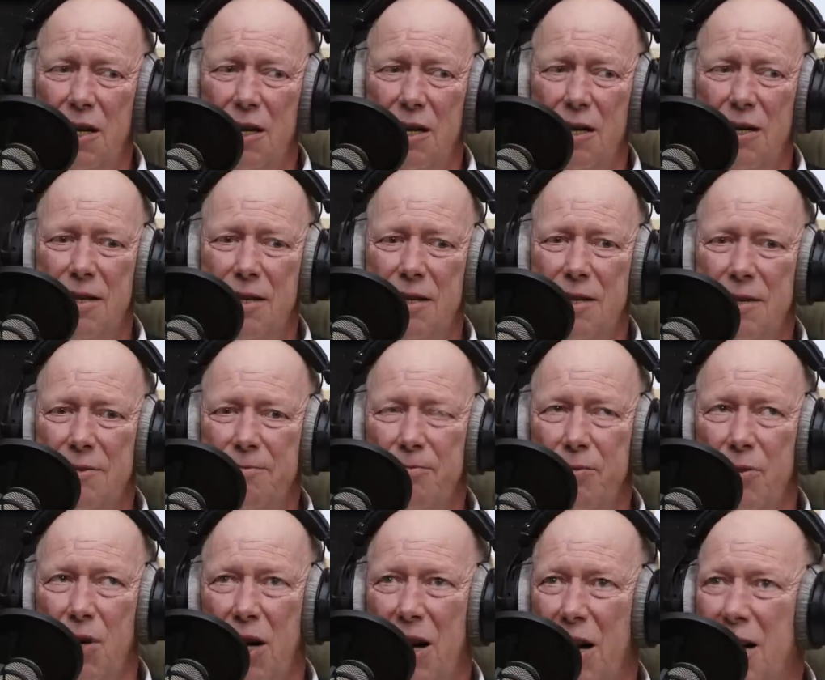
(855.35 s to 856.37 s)
Äh,
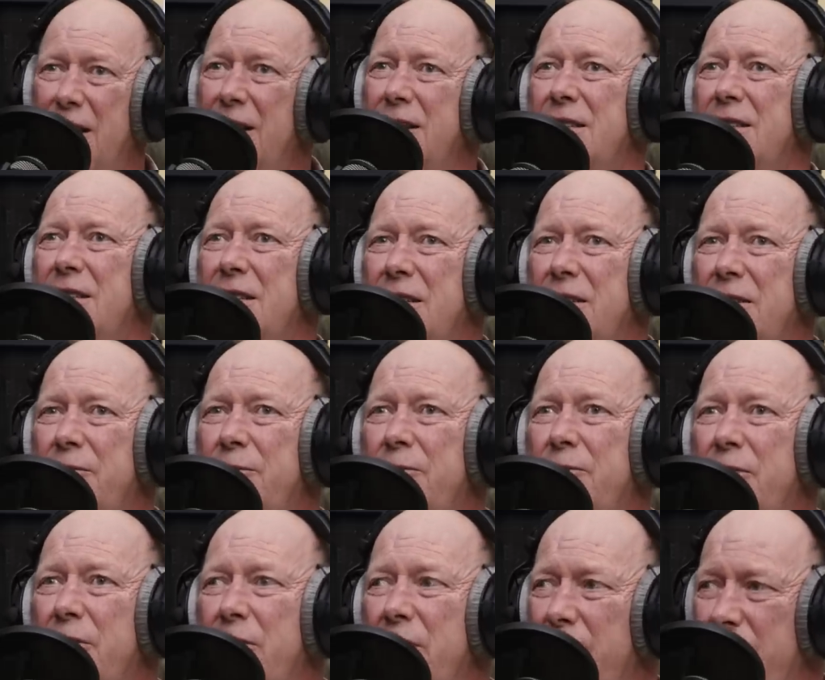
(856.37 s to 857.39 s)
relativ
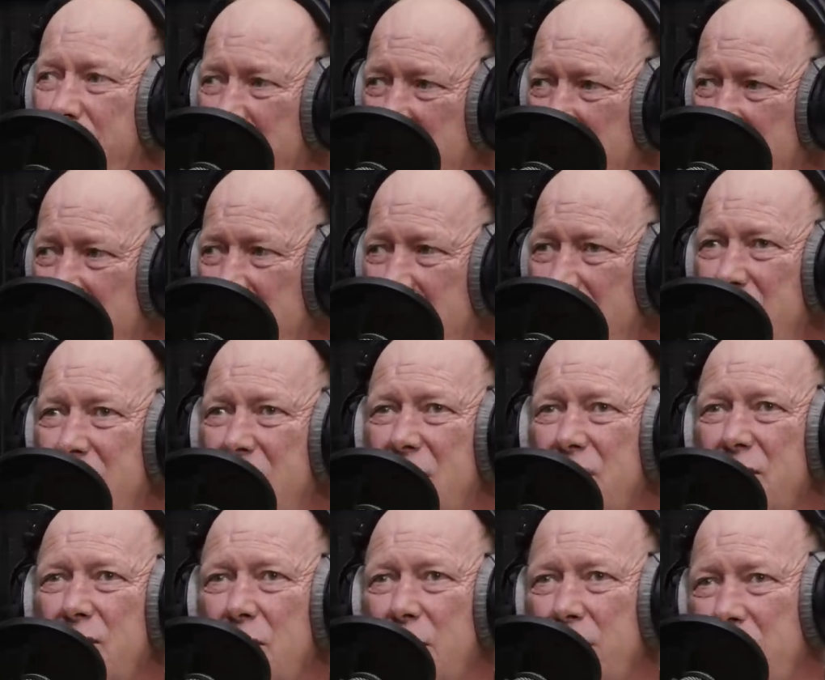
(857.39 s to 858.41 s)
wenig.
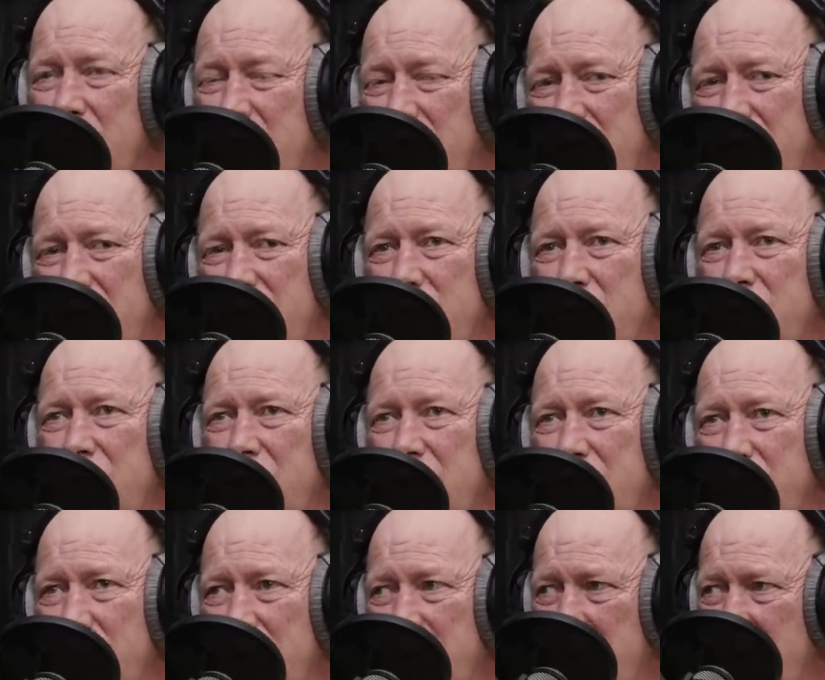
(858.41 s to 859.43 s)
Das kommt auch hinzu, dass
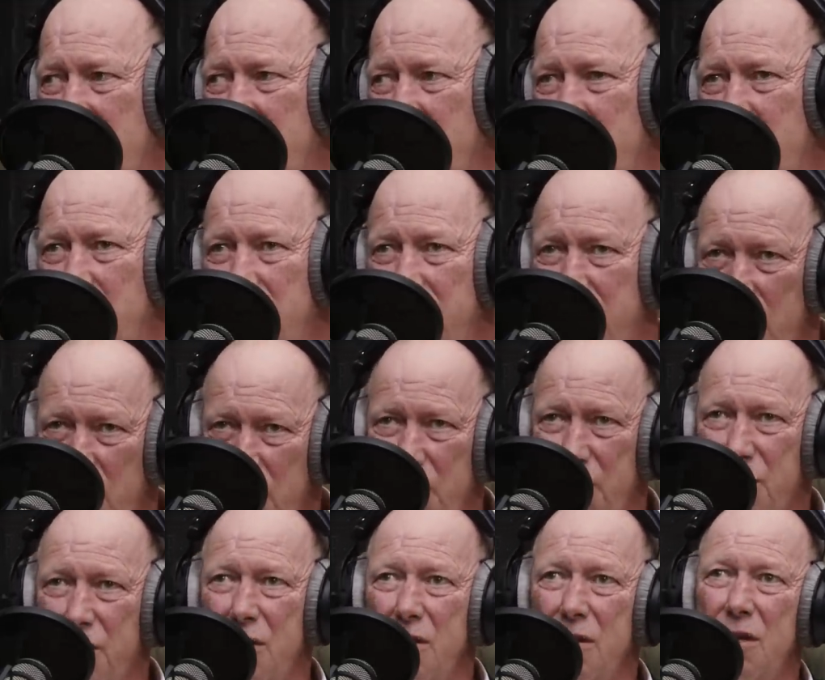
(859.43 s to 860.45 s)
man sehr wohl
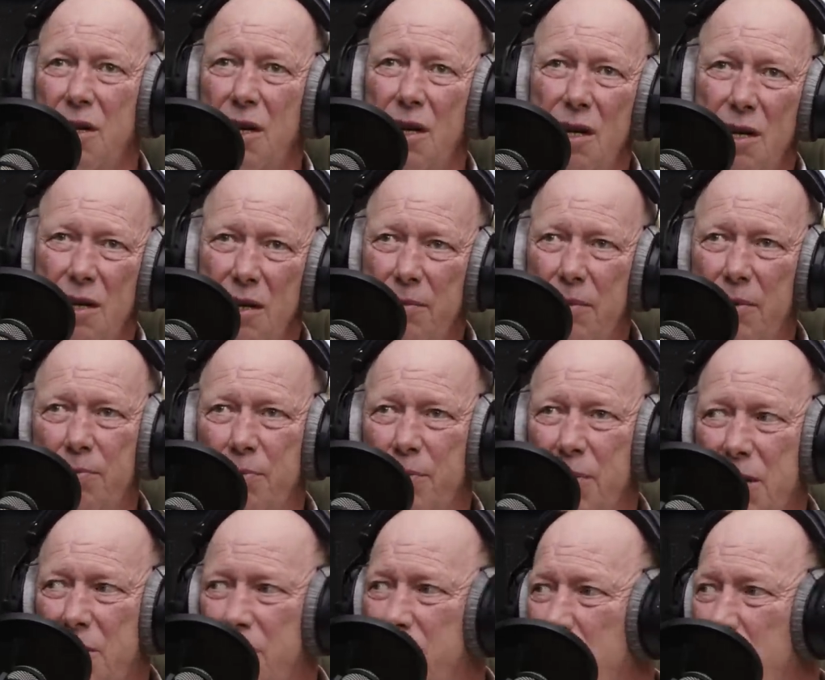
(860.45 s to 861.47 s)
wusste, mit